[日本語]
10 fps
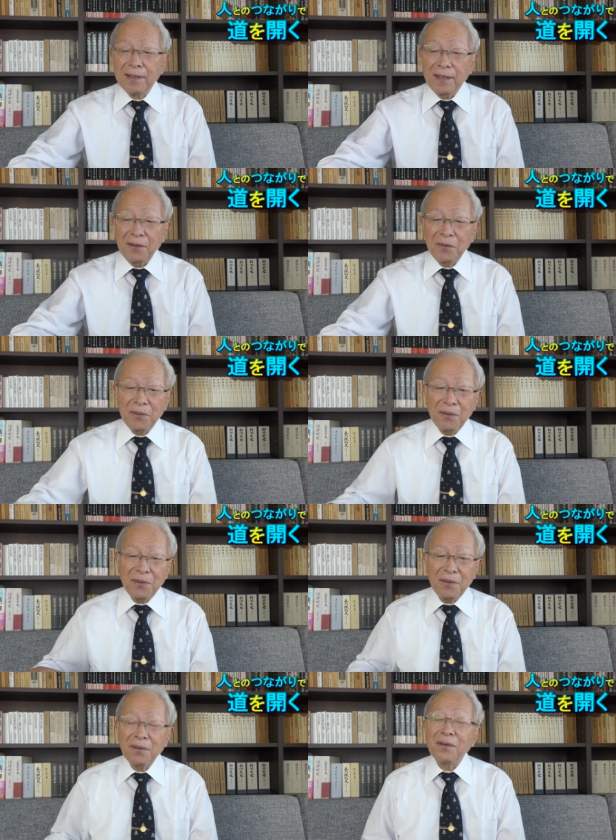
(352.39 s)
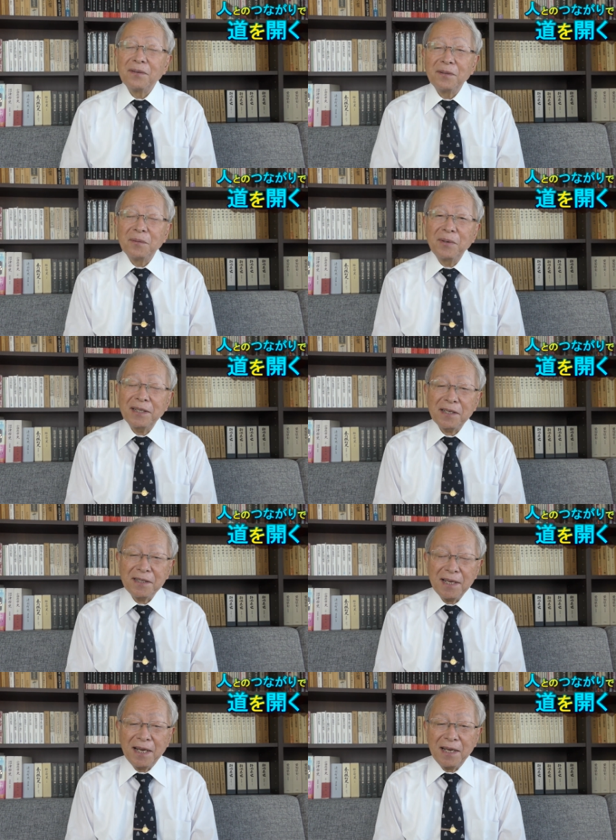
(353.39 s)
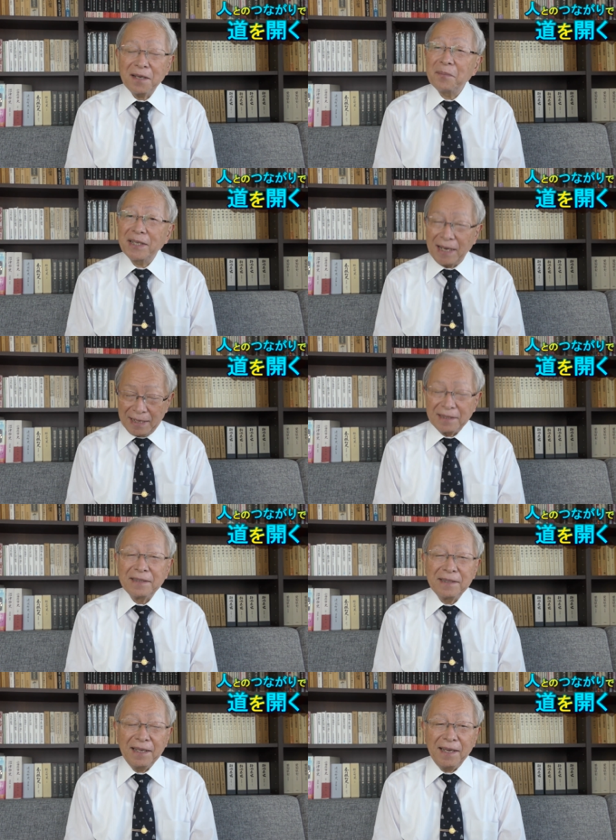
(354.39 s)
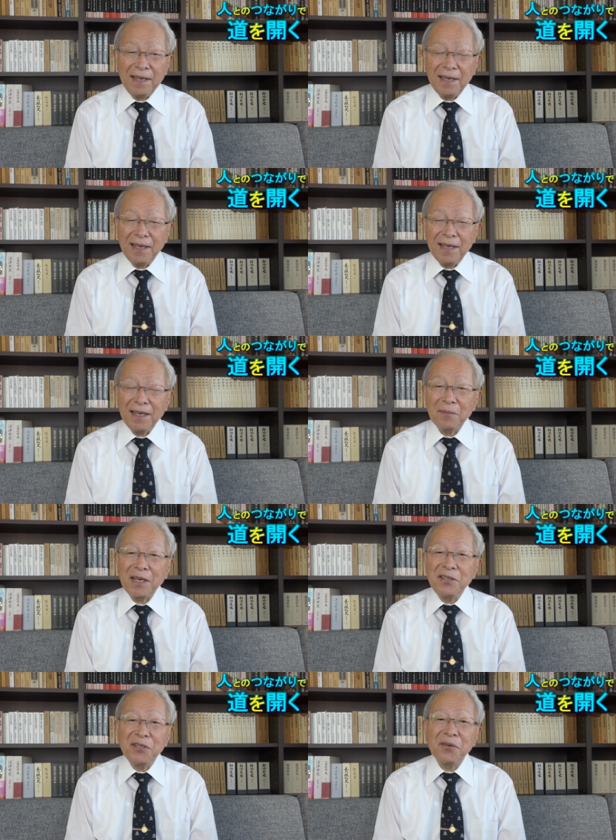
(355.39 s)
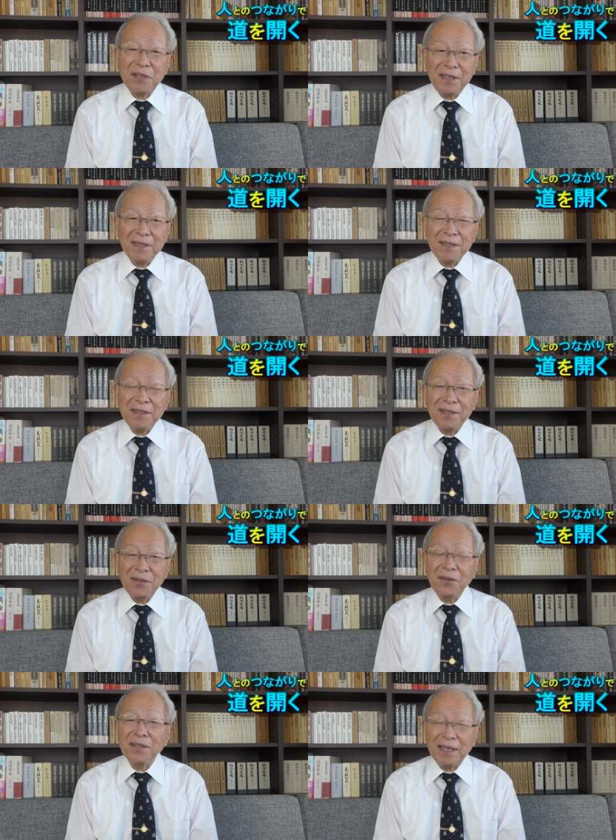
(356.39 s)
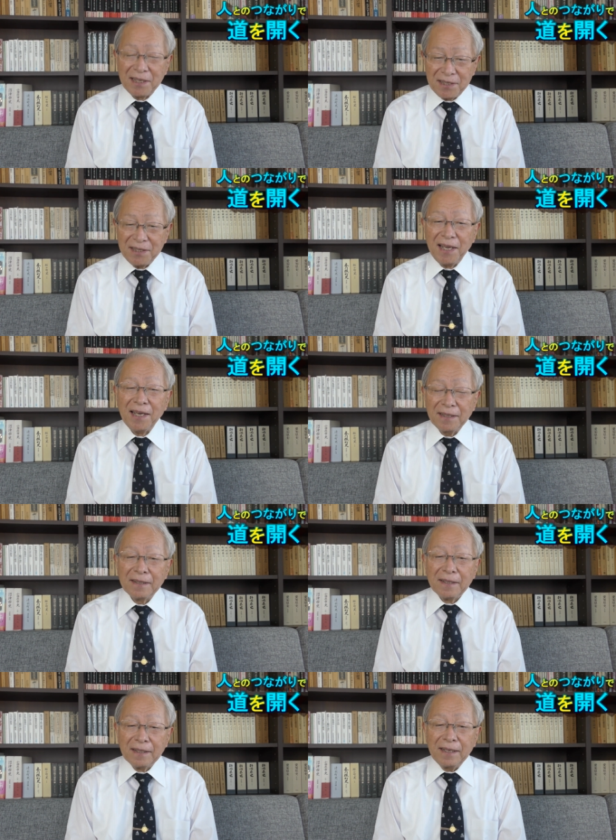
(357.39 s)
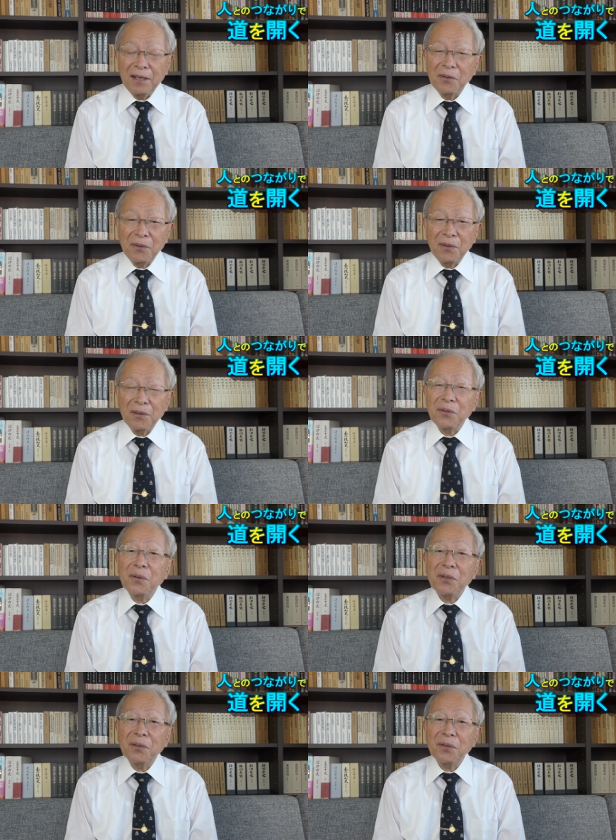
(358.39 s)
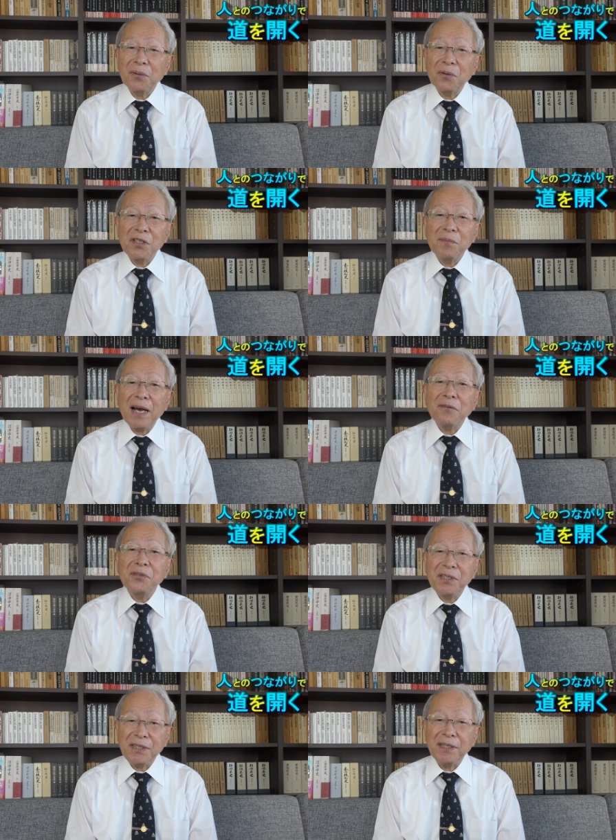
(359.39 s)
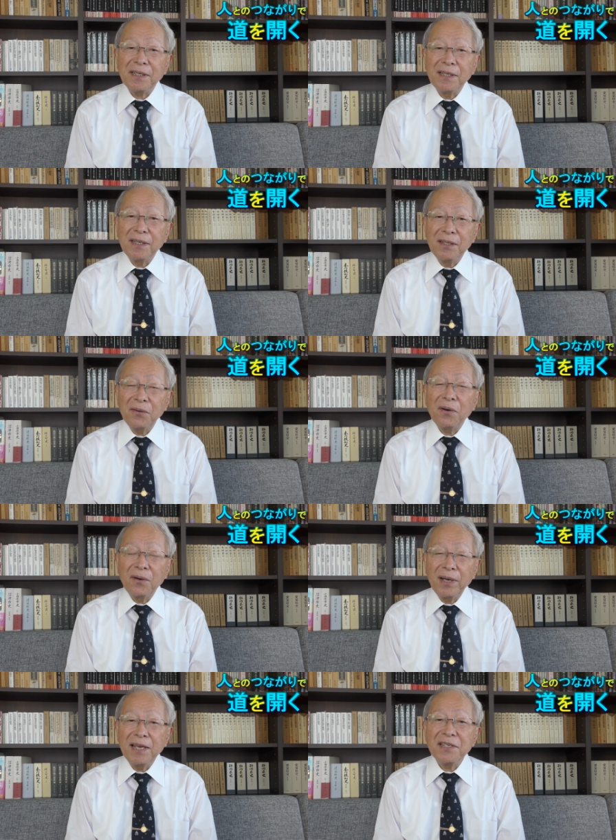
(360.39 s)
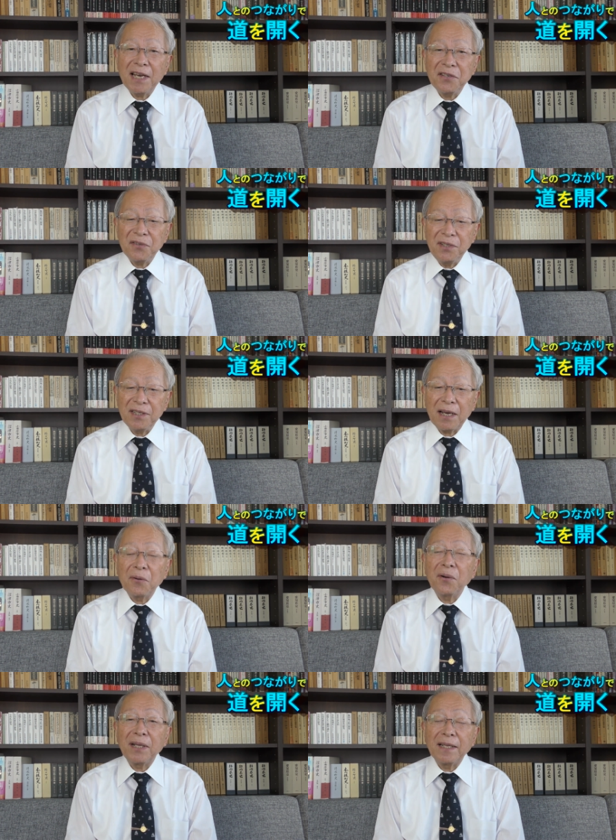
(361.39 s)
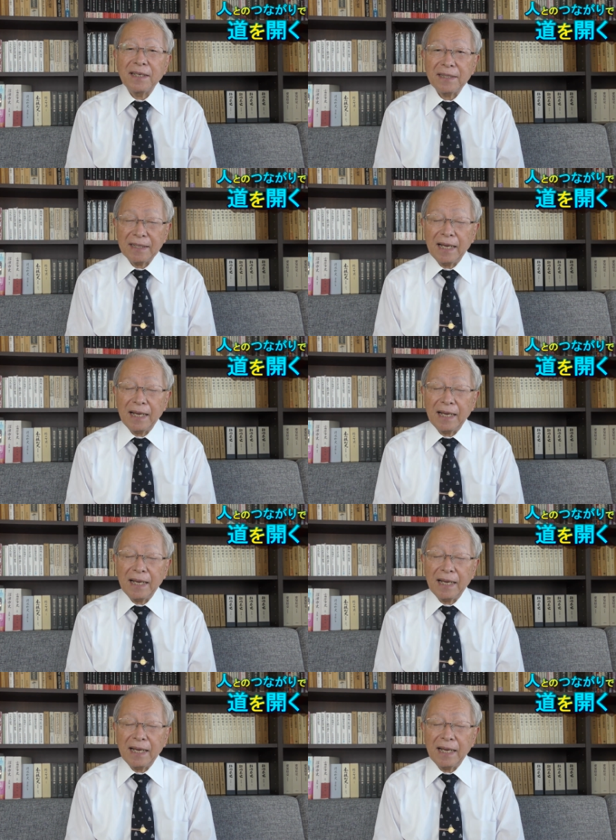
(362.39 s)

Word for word: あのー、私がまだ、えーまあ、非常勤という形で、あの東京の豊島区市の編纂室にいた頃なんです